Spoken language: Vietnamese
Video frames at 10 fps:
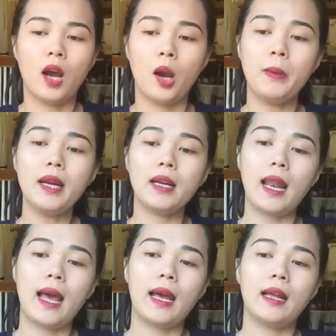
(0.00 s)
họ biết
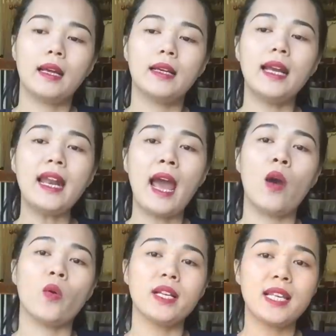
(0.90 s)
là cái
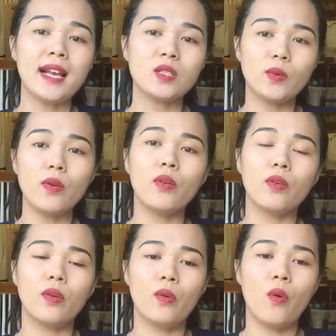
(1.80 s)
nào cái xác suất
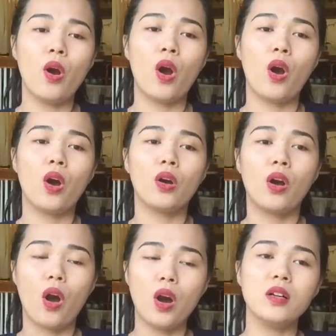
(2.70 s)
của họ
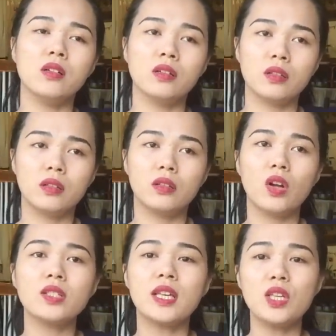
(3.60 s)
có được
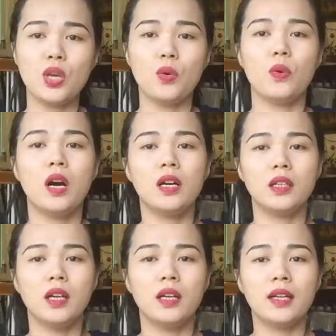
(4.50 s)
nó sẽ nhiều
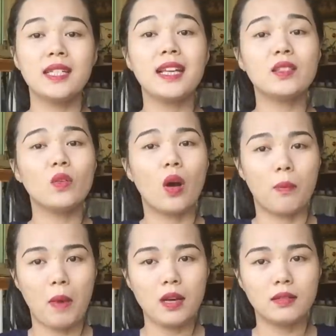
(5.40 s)
hơn cái xác suất
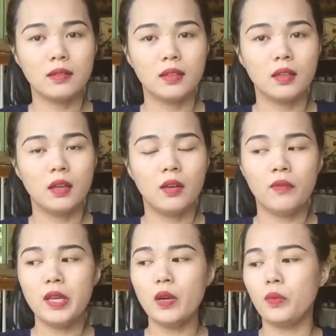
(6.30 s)
họ mất
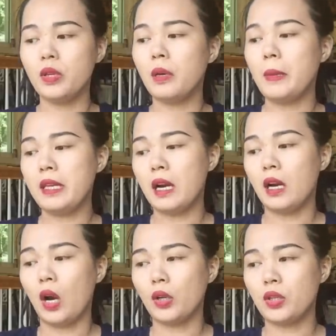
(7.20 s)
ví dụ như bây
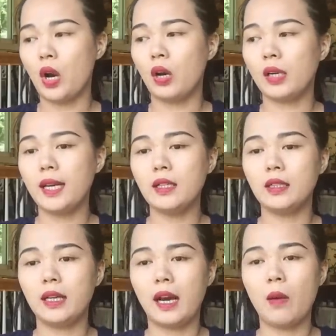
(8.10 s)
giờ họ chọn cái
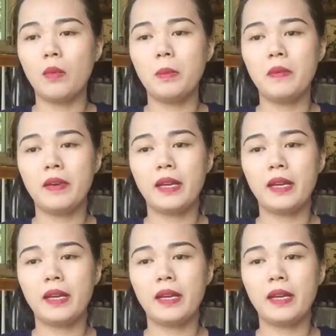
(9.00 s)
người đàn ông ở bên